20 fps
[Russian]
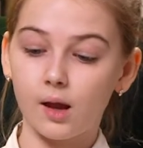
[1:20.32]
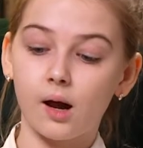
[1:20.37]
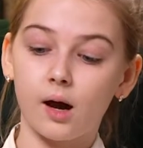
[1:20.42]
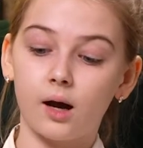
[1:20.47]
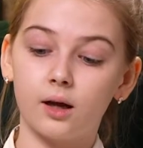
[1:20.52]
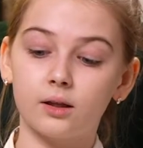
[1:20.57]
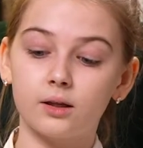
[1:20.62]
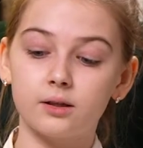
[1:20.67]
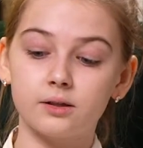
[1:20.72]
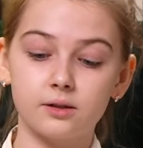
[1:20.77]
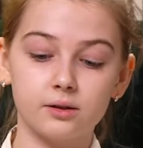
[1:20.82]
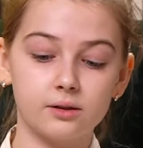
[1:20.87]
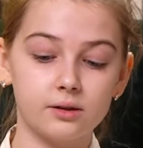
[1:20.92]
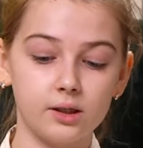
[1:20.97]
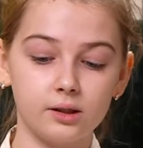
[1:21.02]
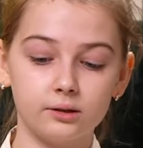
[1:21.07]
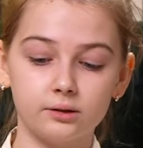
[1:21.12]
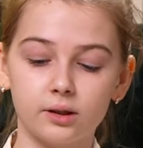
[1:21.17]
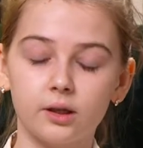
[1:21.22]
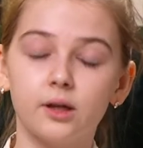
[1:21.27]
Она
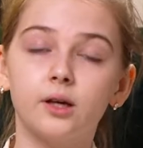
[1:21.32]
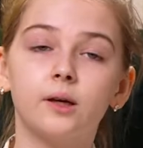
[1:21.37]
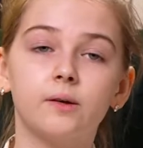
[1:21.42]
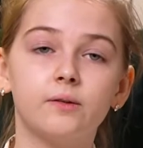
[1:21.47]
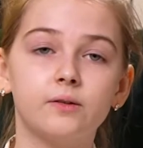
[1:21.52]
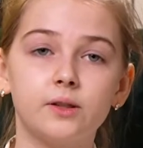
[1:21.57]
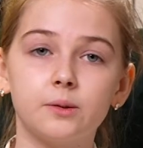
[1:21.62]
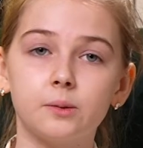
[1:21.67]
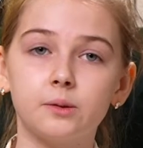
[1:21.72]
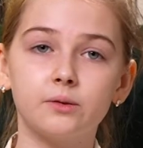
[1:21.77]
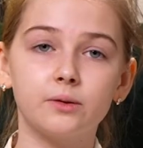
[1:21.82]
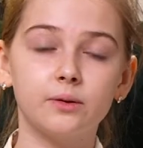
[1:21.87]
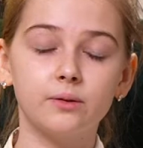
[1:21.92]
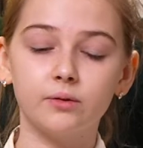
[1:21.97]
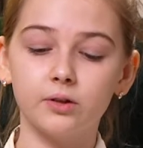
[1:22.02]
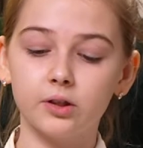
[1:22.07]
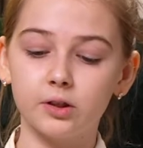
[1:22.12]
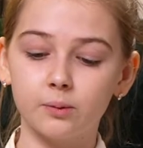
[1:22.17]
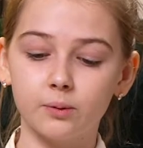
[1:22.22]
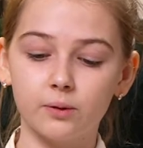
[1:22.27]
сидела и всем своим
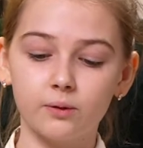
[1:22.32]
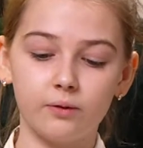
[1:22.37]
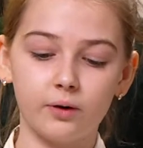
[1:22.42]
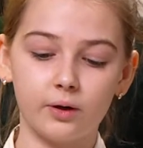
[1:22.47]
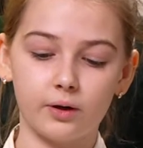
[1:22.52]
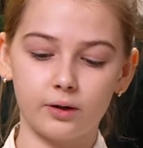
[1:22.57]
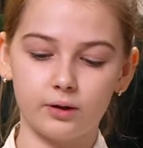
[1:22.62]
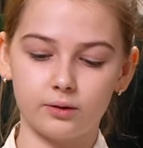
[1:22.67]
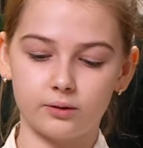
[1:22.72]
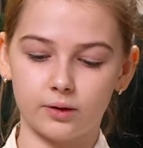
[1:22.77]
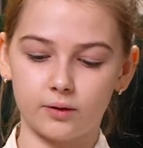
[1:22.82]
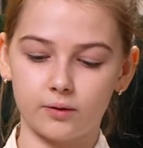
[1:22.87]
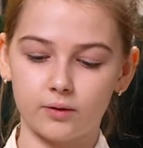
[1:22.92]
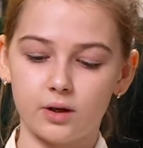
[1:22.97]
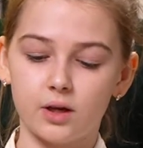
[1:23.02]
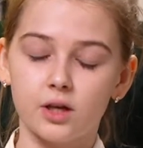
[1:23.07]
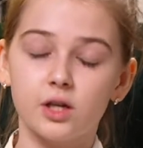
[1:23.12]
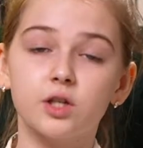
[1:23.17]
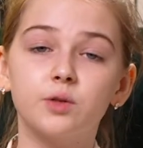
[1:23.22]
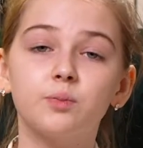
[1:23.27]
видом говорила
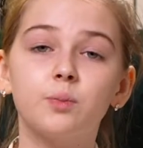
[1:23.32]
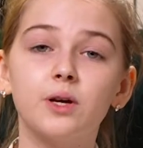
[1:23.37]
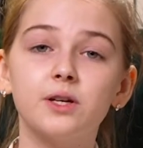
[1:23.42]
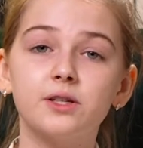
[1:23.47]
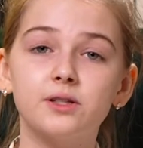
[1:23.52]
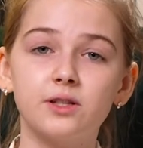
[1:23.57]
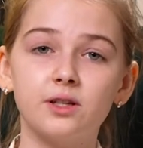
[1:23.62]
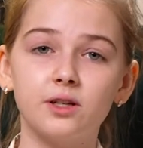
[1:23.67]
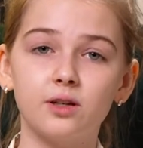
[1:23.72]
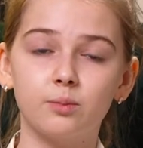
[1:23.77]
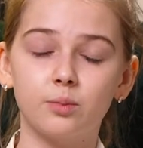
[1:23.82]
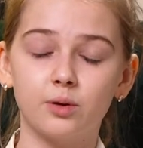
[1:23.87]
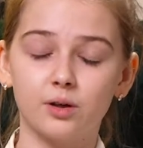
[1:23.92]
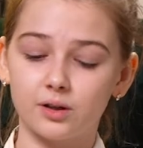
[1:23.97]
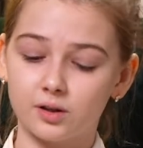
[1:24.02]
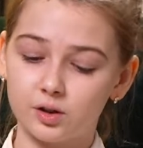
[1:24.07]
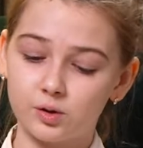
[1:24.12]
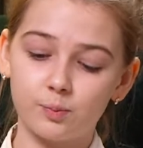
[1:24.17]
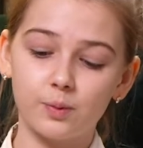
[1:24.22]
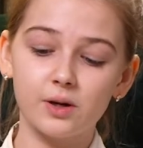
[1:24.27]
«Спасибо,
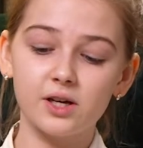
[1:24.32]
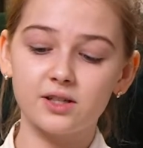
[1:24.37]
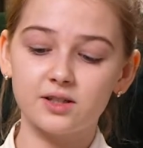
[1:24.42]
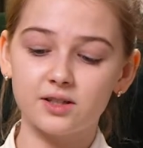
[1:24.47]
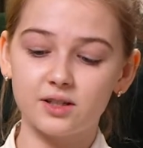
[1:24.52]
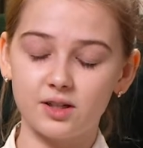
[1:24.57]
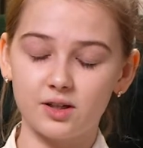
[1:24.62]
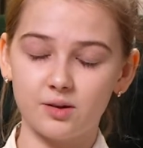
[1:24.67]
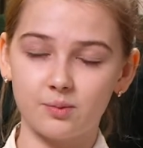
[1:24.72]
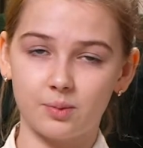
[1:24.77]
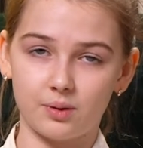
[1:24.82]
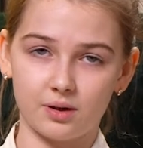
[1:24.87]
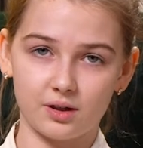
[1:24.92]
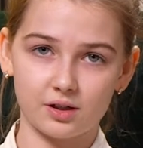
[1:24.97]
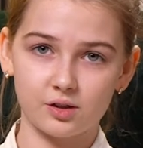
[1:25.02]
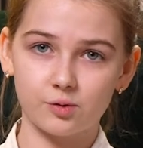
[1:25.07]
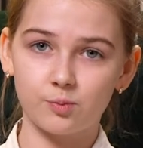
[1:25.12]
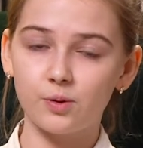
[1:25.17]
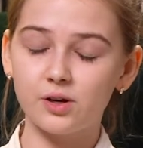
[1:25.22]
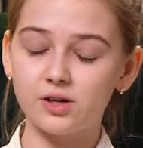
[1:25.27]
спасибо,
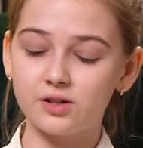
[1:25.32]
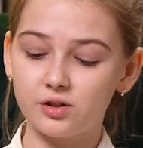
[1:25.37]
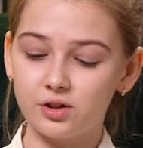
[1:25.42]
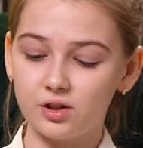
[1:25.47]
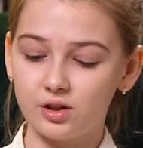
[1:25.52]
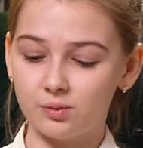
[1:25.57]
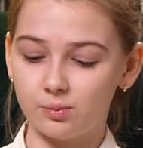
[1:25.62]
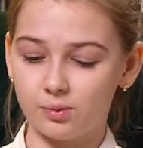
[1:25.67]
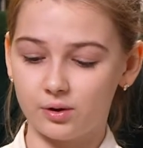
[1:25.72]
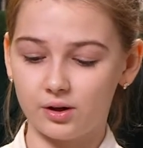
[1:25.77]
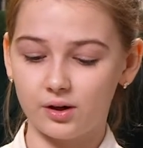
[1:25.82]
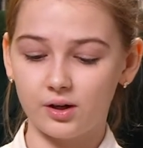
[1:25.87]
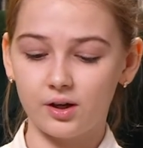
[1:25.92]
спасибо,